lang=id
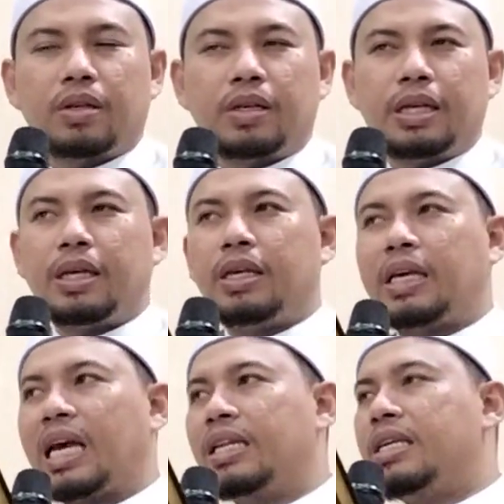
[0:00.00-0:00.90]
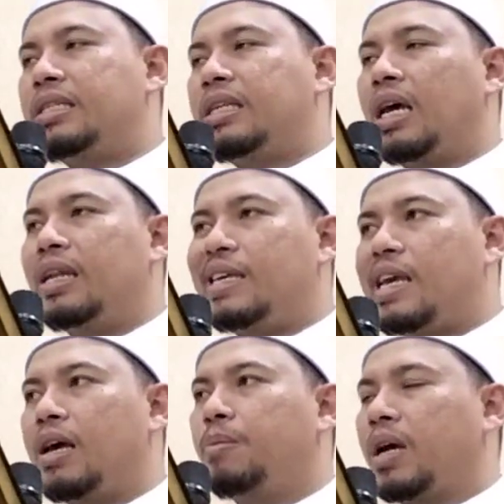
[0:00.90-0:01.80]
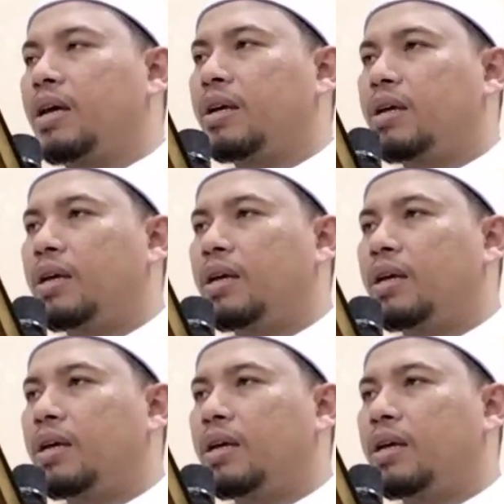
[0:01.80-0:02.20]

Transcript: di Kanisa Al-Qiyamah,